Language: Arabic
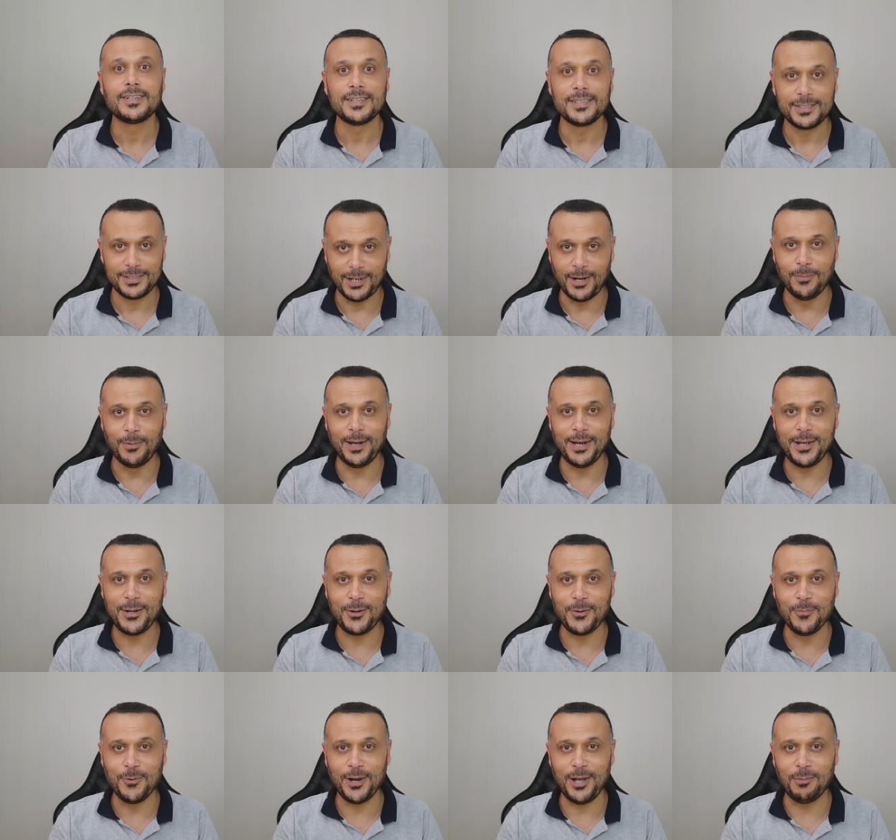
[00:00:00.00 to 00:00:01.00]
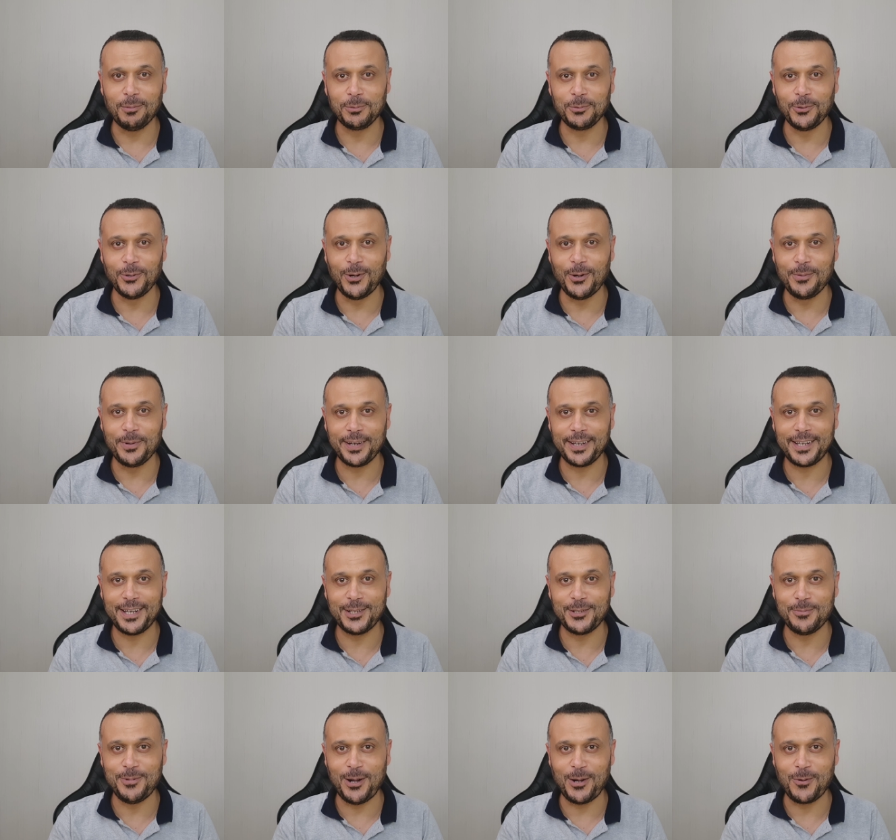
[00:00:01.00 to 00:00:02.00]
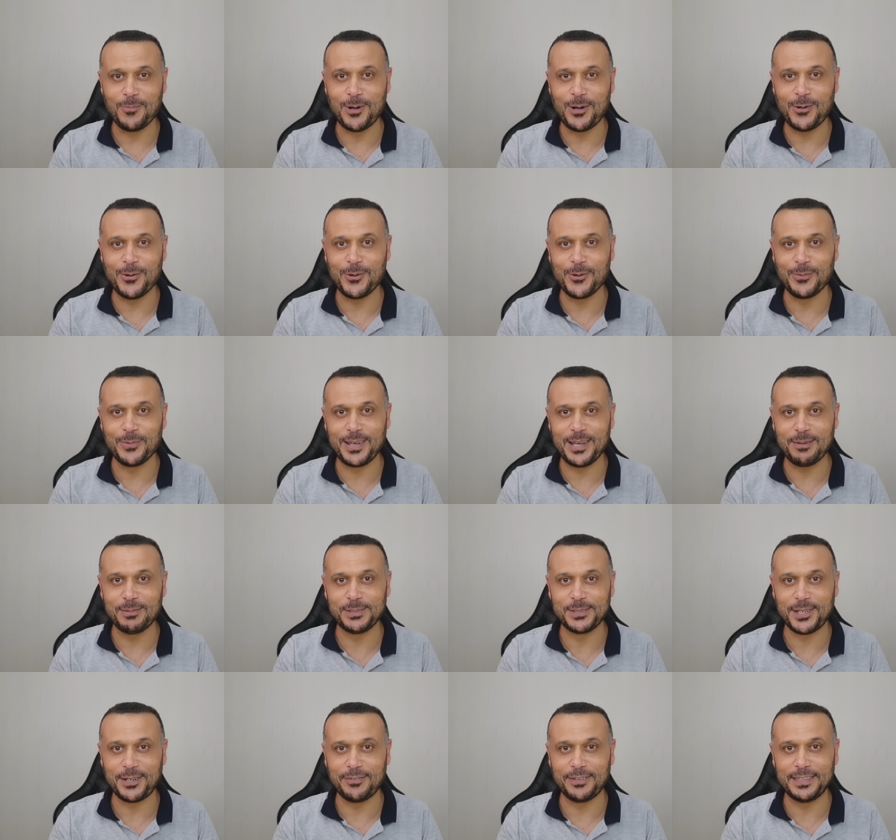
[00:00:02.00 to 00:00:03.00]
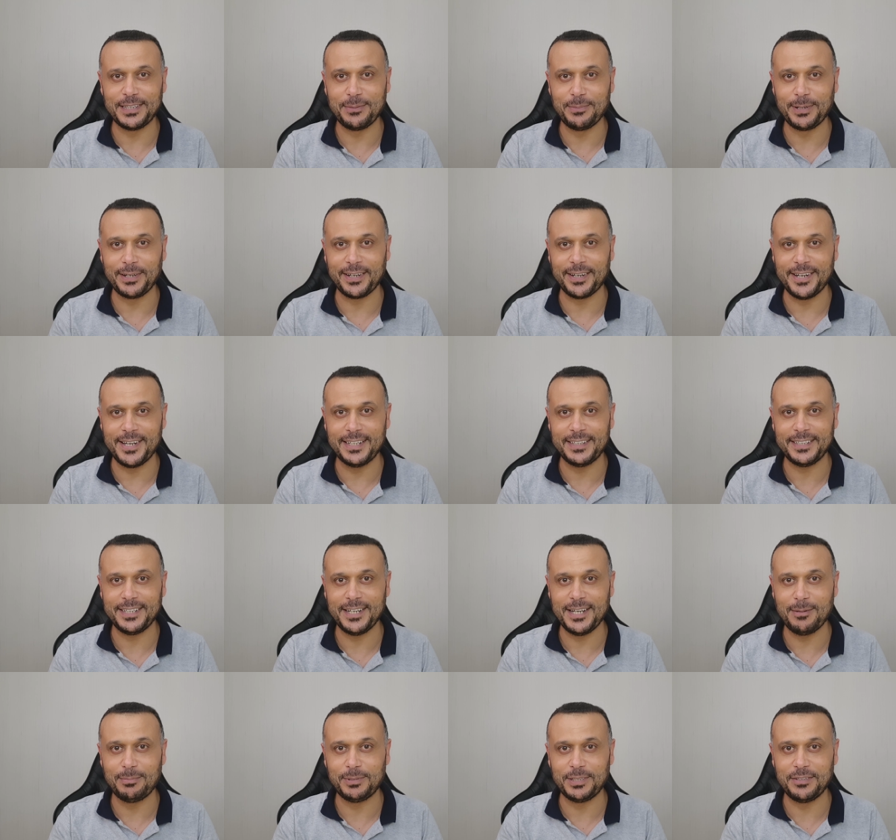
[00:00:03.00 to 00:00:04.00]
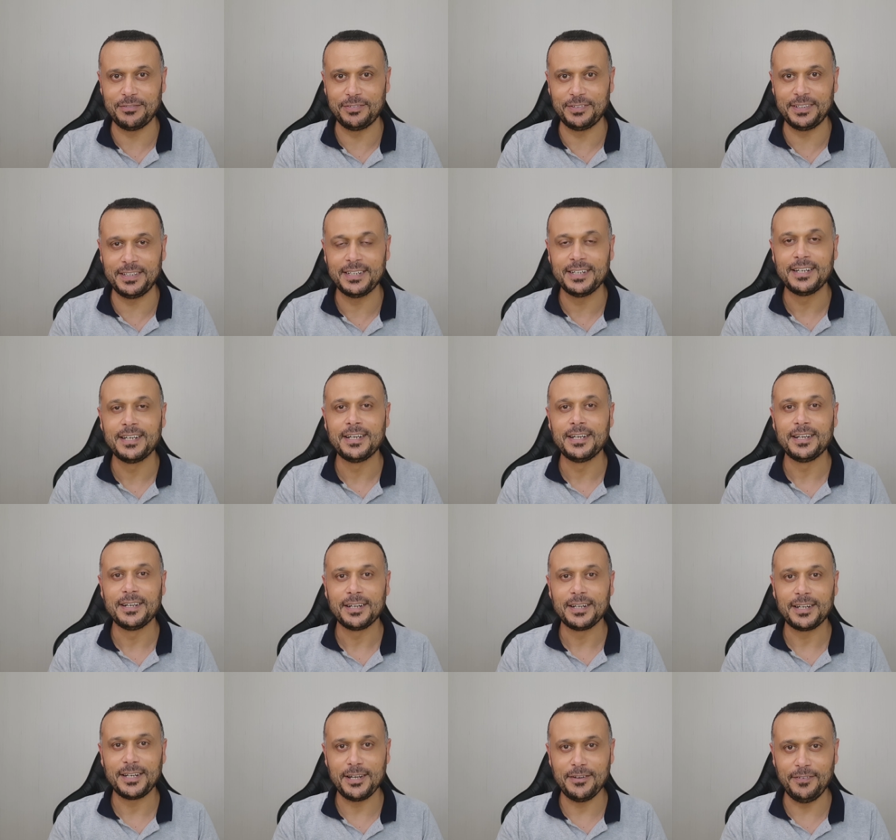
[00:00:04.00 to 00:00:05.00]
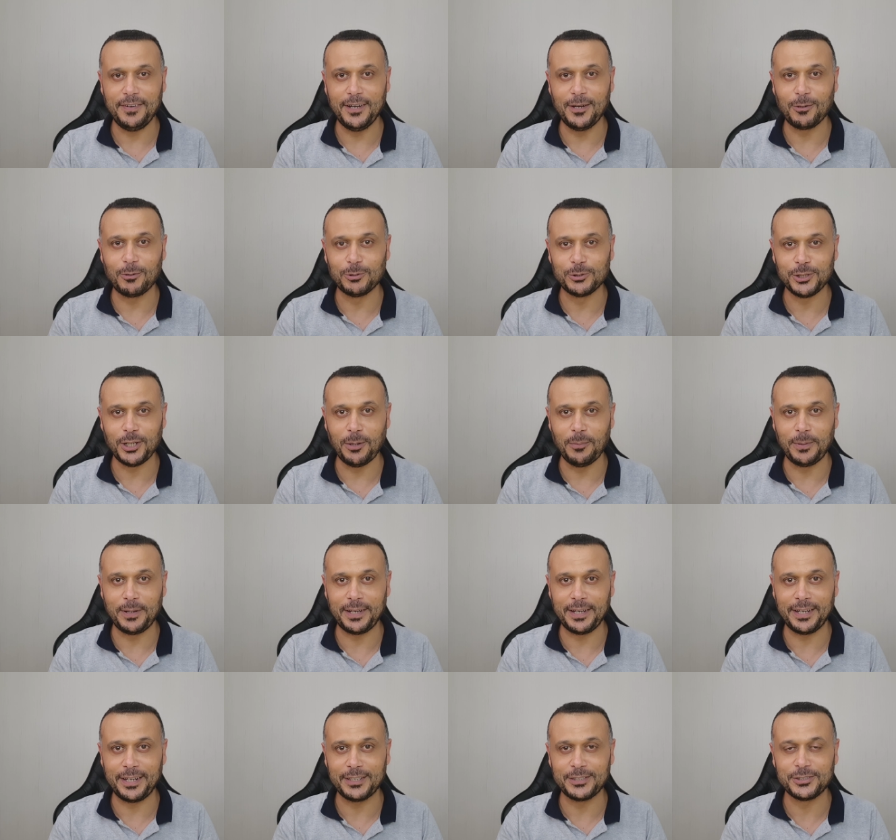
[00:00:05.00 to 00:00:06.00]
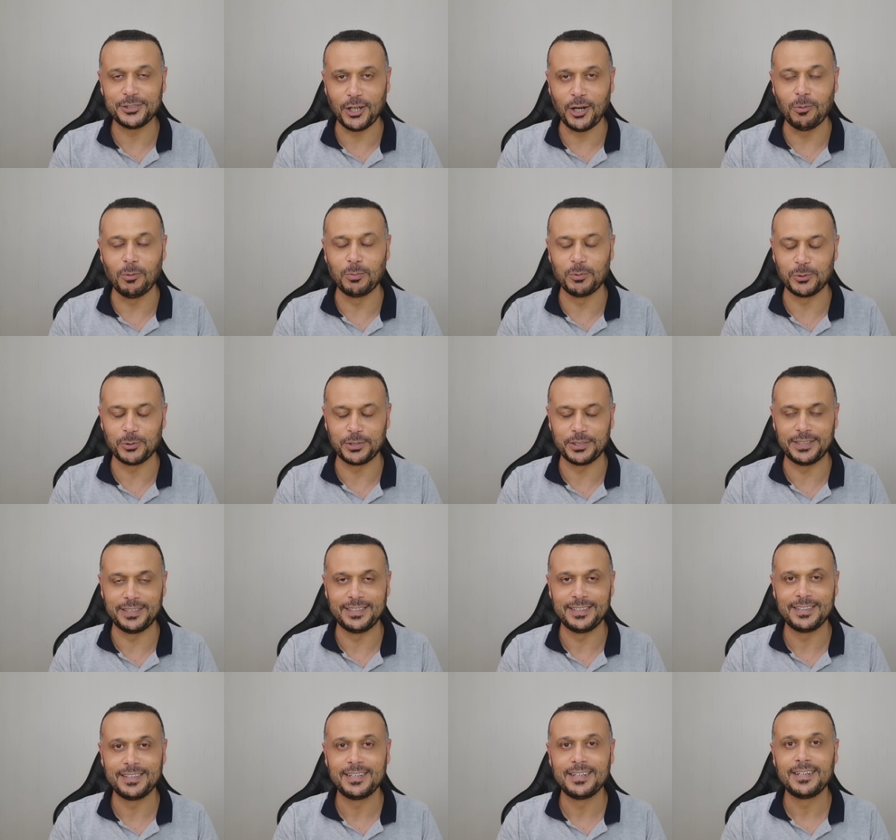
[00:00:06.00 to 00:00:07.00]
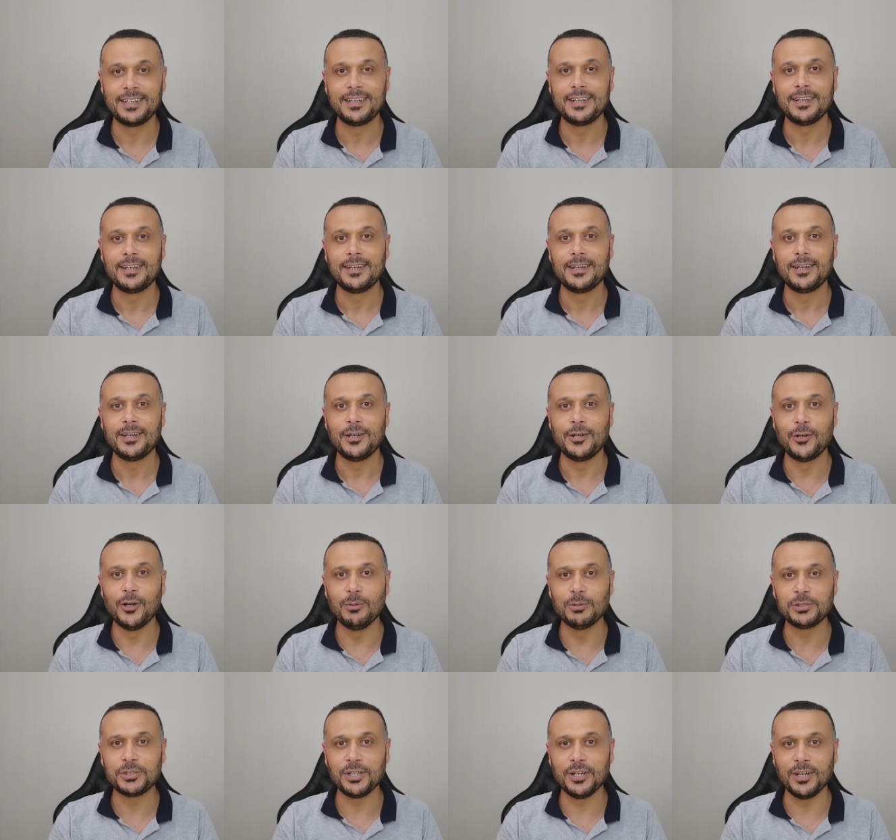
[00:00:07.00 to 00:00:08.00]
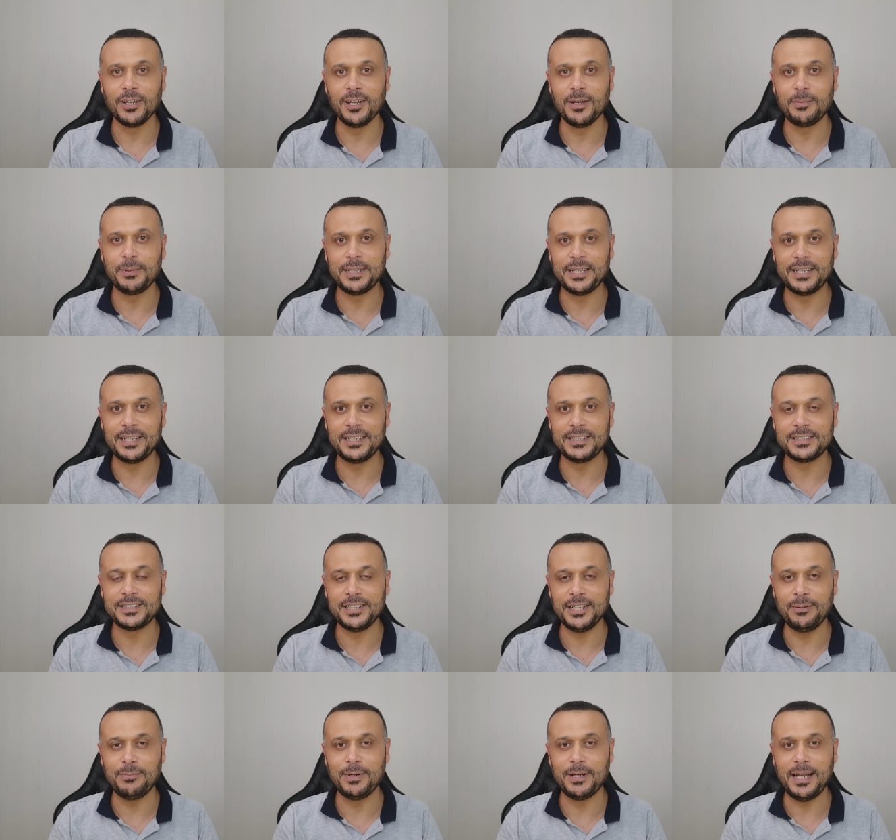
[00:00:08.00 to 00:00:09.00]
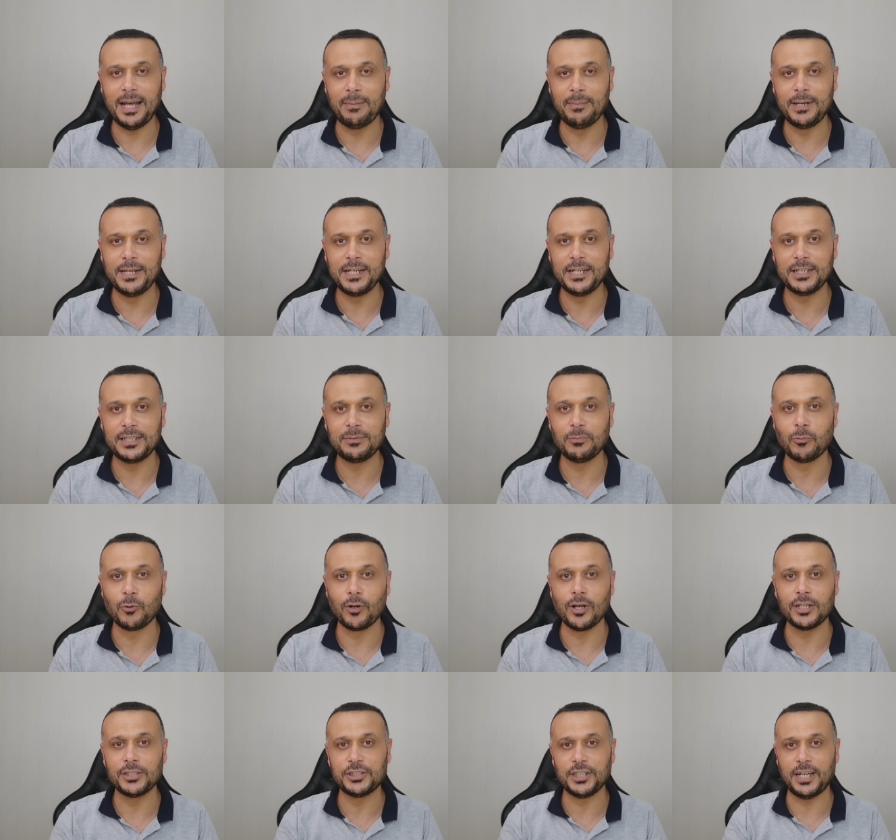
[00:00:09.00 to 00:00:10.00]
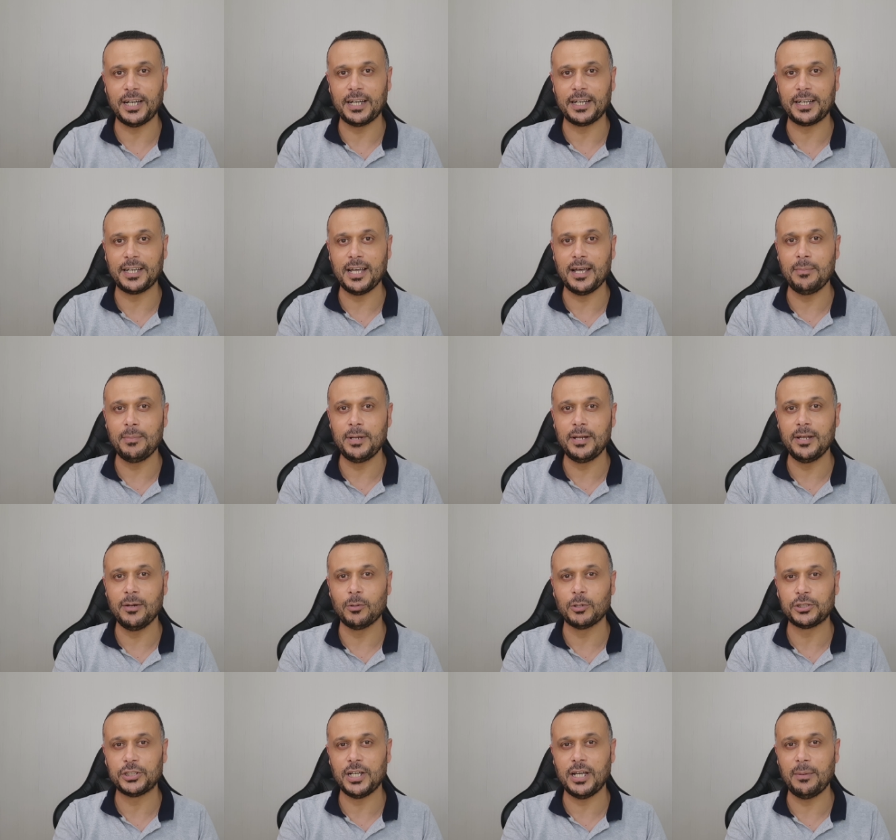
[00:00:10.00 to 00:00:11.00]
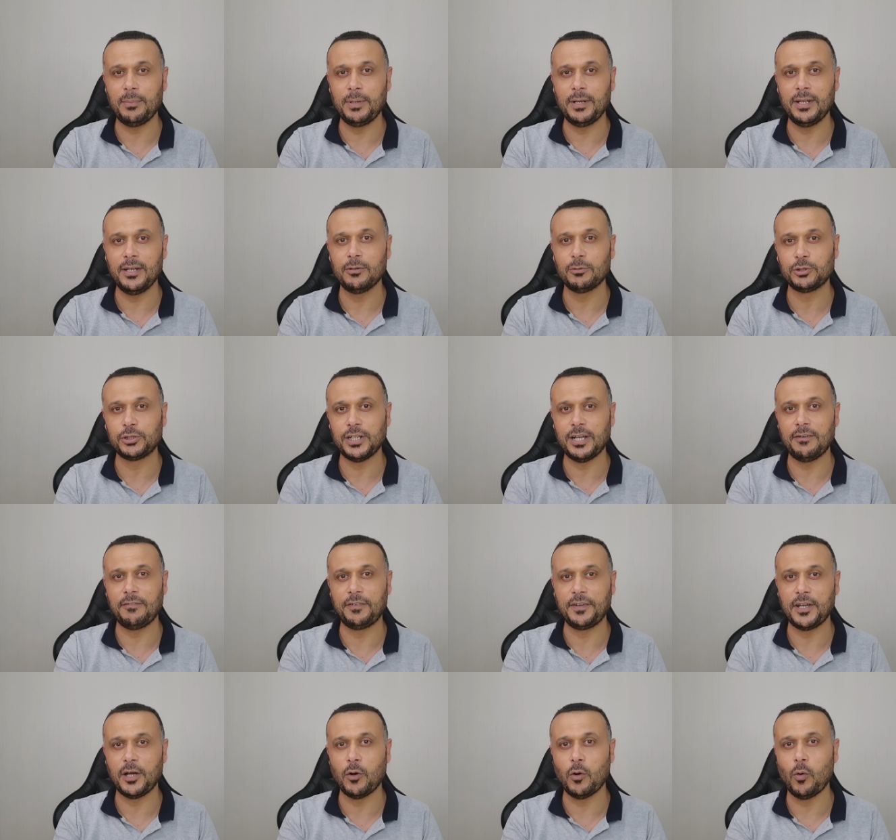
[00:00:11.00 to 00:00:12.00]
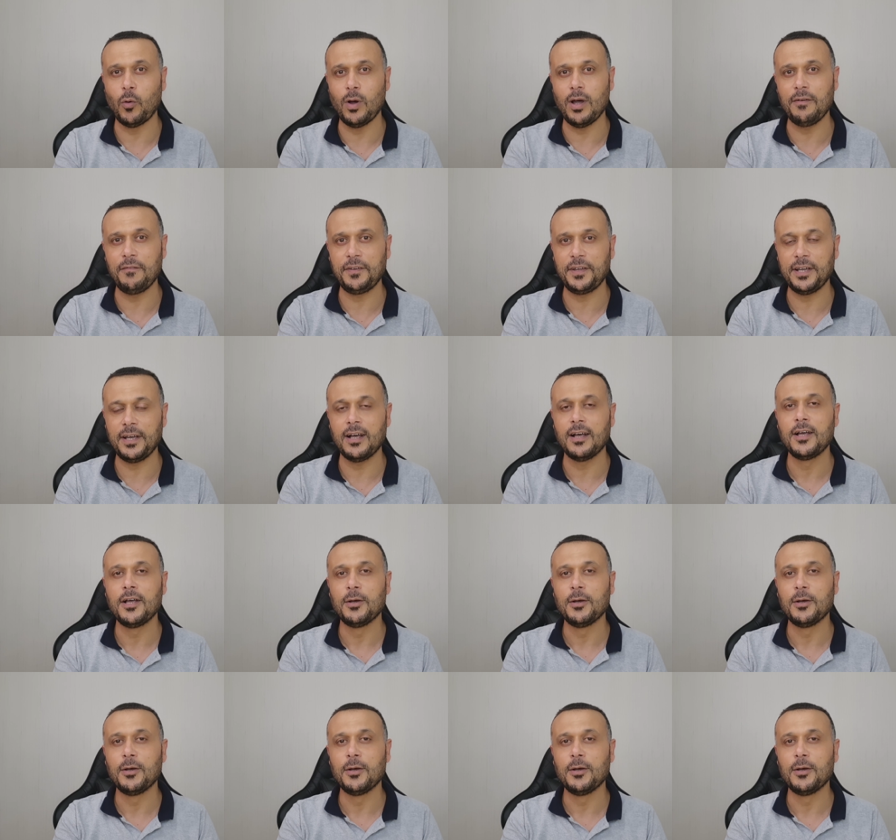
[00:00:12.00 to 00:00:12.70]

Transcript: السلام عليكم ورحمة الله وبركاته معكم أخوكم إيهاب السرفندي من قناة إيهاب تي في كيف حالكم إن شاء الله بخير إن شاء الله مبسوطين اليوم إن شاء الله بدنا نيجي نعمل عملية مراجعة كاملة وشاملة وشافية ووافية